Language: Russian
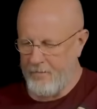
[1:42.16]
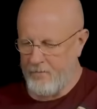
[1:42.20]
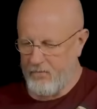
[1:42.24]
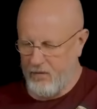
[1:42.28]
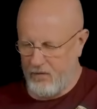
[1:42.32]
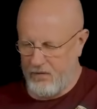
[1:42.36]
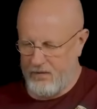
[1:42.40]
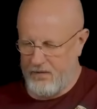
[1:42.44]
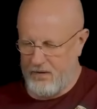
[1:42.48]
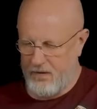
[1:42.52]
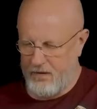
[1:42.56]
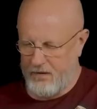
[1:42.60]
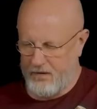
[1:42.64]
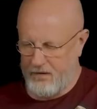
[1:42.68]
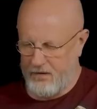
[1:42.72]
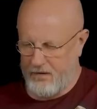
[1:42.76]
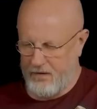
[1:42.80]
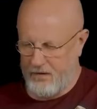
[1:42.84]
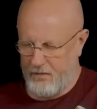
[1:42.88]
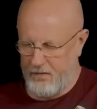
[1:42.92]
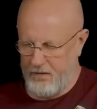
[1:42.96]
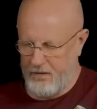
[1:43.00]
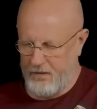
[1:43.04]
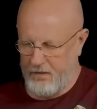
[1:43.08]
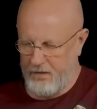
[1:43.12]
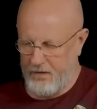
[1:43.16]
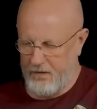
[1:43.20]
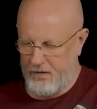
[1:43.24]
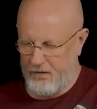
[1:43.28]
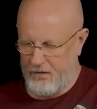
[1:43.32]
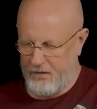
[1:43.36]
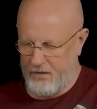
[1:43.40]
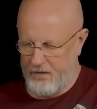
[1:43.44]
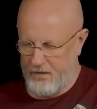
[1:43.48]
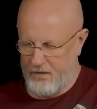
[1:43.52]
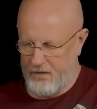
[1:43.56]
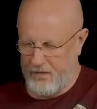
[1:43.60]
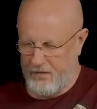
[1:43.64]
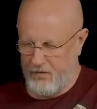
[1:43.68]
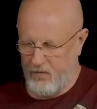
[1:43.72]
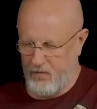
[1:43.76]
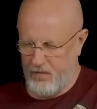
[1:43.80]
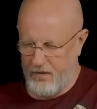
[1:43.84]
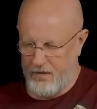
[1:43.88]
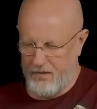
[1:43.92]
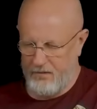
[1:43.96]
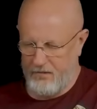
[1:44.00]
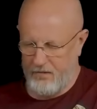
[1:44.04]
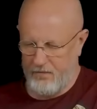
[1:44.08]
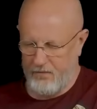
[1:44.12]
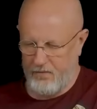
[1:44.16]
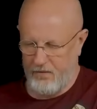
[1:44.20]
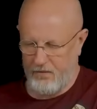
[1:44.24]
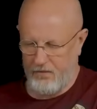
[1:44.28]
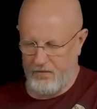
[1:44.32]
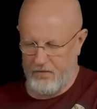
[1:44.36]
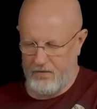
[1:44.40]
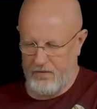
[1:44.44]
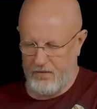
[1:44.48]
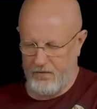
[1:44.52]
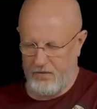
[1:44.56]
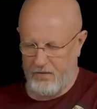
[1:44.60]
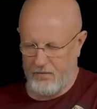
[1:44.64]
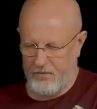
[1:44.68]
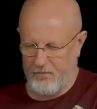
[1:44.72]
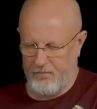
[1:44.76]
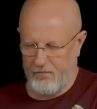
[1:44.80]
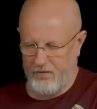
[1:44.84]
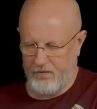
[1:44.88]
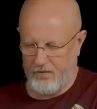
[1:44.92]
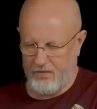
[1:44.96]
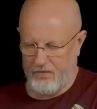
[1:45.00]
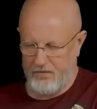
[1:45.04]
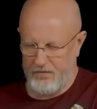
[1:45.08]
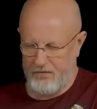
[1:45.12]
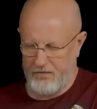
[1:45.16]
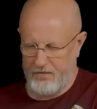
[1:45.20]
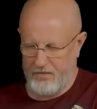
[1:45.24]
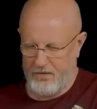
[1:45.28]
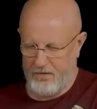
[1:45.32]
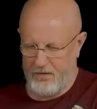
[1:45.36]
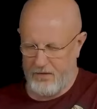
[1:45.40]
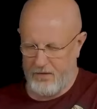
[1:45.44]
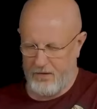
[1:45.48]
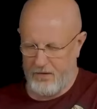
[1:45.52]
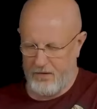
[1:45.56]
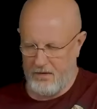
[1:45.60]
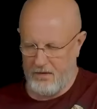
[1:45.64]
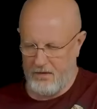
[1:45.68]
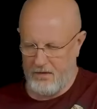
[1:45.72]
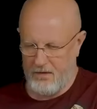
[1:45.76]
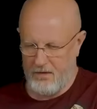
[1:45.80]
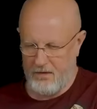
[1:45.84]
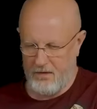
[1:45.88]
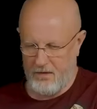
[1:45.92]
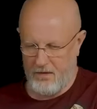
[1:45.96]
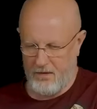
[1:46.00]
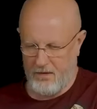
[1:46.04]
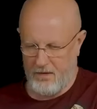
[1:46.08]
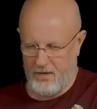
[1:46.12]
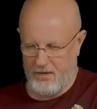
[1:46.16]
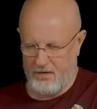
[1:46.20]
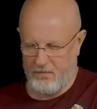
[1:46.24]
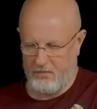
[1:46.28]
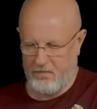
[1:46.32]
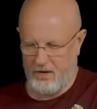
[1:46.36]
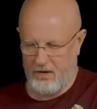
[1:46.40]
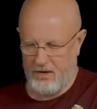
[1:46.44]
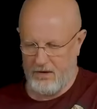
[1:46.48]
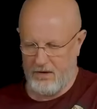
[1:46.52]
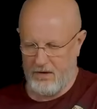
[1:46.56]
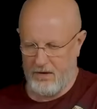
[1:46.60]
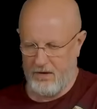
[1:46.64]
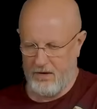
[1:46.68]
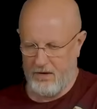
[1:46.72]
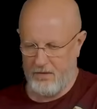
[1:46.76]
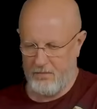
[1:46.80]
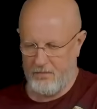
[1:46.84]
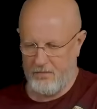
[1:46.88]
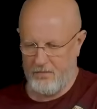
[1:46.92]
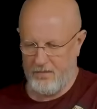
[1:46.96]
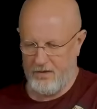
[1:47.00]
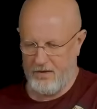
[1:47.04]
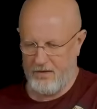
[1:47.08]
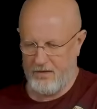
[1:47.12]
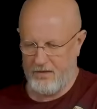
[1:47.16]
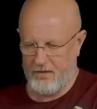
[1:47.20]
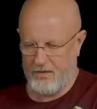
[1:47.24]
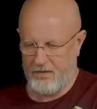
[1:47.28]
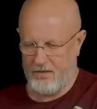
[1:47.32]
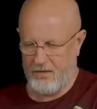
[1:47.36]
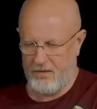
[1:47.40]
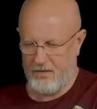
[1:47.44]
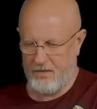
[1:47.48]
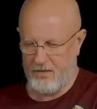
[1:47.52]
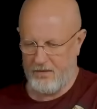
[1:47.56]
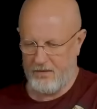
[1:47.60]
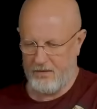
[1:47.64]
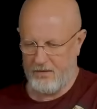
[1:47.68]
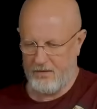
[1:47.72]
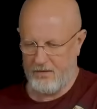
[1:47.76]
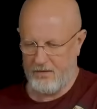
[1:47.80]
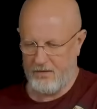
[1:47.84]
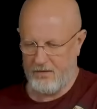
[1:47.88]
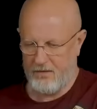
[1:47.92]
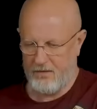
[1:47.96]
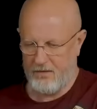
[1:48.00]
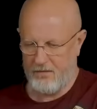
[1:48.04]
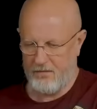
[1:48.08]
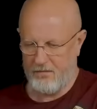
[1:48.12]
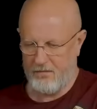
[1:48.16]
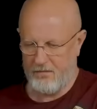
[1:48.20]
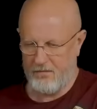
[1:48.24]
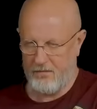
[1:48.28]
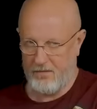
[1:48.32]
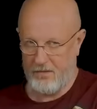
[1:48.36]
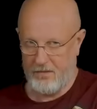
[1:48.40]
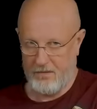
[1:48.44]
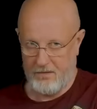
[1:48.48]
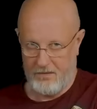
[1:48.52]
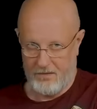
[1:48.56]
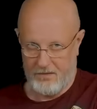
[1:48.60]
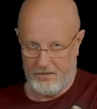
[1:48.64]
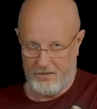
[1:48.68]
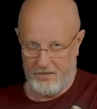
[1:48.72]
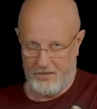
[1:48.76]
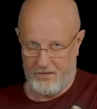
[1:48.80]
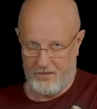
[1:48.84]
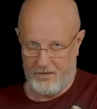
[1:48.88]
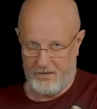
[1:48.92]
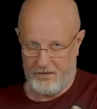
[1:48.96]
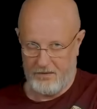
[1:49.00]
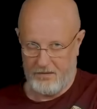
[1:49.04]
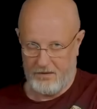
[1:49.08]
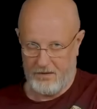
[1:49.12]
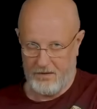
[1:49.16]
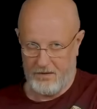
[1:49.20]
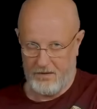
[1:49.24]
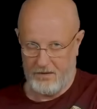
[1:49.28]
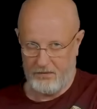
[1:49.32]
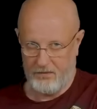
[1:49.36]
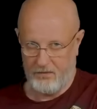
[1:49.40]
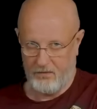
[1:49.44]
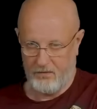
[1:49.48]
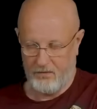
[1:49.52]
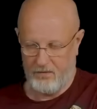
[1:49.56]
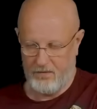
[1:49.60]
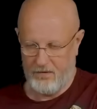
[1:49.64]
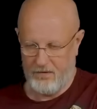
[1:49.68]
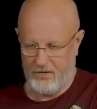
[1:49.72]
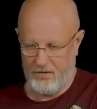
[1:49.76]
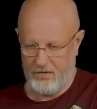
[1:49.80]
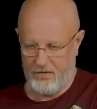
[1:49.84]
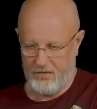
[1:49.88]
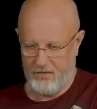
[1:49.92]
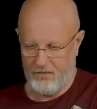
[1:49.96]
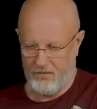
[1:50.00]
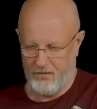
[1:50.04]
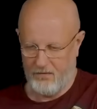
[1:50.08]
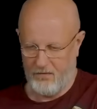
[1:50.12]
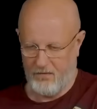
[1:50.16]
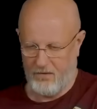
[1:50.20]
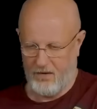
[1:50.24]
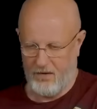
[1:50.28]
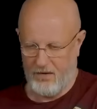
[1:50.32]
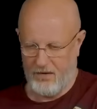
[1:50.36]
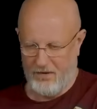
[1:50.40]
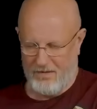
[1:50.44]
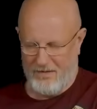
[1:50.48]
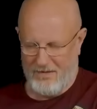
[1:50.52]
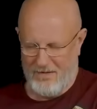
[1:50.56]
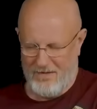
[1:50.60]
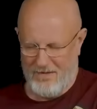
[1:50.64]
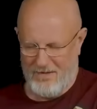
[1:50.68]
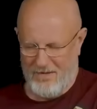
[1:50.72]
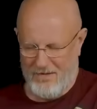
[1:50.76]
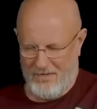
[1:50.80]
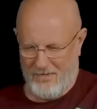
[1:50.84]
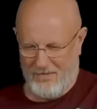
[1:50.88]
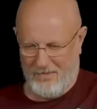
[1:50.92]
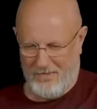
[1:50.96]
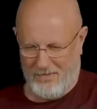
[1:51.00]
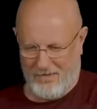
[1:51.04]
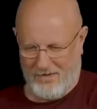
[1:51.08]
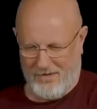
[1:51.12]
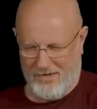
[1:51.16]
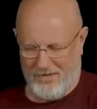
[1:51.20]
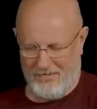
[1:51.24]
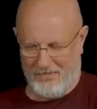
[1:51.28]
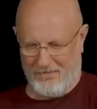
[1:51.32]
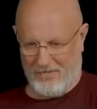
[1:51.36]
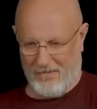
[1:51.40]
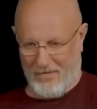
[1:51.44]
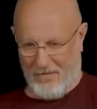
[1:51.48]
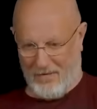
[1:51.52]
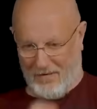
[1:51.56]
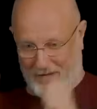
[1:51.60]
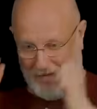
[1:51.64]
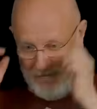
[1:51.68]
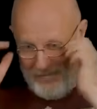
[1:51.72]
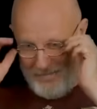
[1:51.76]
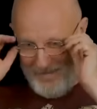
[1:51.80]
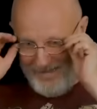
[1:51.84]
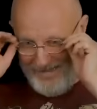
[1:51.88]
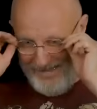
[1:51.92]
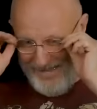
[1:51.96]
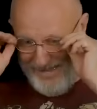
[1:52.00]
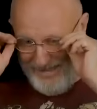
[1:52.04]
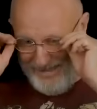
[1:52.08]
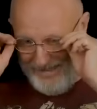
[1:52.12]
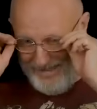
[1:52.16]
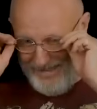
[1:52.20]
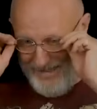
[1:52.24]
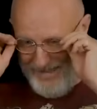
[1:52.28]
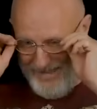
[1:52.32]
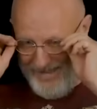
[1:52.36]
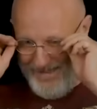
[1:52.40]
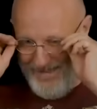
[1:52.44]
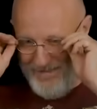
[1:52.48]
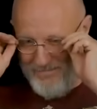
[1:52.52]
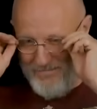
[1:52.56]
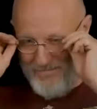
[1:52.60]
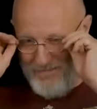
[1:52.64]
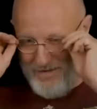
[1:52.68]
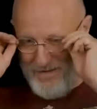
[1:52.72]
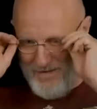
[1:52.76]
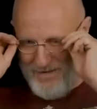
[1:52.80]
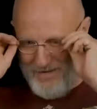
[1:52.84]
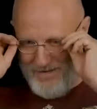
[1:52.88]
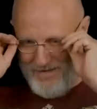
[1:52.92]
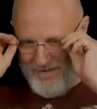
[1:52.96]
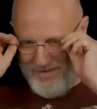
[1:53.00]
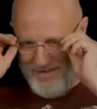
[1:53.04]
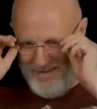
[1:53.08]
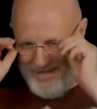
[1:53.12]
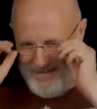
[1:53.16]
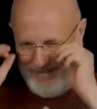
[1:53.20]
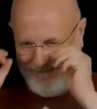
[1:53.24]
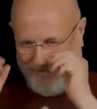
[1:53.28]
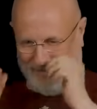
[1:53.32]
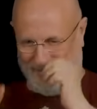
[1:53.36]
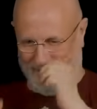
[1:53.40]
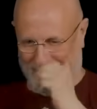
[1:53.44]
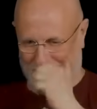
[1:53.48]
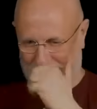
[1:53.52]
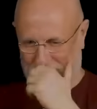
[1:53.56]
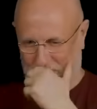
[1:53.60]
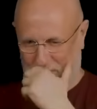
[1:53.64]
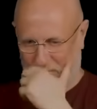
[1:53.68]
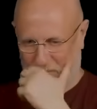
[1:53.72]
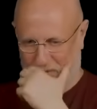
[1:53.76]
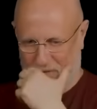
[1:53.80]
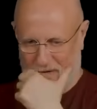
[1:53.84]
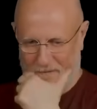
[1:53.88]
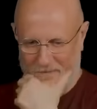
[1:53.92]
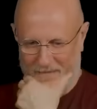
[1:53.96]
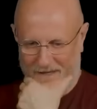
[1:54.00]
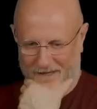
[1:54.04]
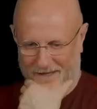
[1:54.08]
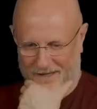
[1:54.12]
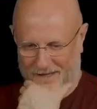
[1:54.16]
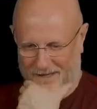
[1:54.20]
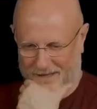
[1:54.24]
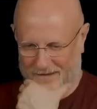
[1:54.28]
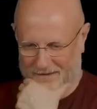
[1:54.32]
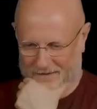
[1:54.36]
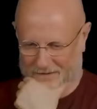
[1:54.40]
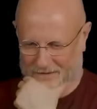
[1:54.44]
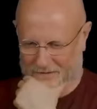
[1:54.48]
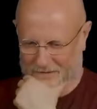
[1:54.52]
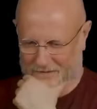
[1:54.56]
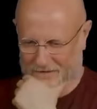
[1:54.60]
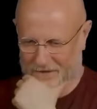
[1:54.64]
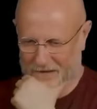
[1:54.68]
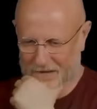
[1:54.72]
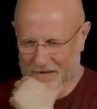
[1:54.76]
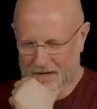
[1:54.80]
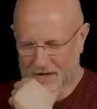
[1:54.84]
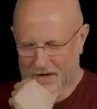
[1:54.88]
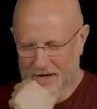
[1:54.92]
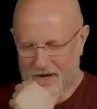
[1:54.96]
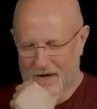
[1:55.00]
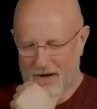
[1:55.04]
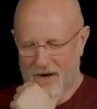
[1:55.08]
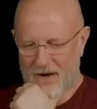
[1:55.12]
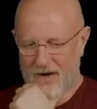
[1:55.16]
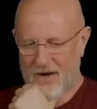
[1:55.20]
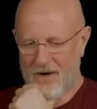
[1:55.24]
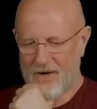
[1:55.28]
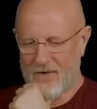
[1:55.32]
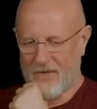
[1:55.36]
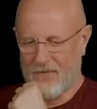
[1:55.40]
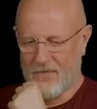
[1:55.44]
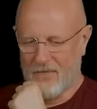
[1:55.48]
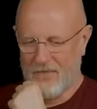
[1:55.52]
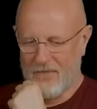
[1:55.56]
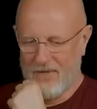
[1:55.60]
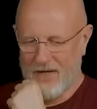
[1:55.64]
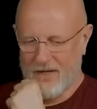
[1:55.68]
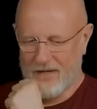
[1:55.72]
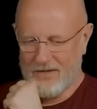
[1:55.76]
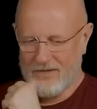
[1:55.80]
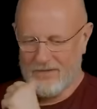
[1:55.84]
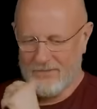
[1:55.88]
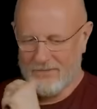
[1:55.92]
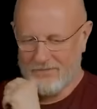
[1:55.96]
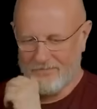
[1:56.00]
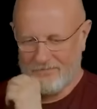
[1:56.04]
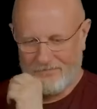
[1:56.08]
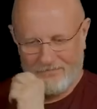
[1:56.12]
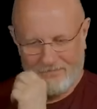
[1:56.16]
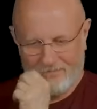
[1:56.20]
После этих событий Ермольева получила прозвище «Госпожа пенициллин». Пенициллин ханум. У, ко... у кого, комрад? Пенициллин ханум у американцев. У нас.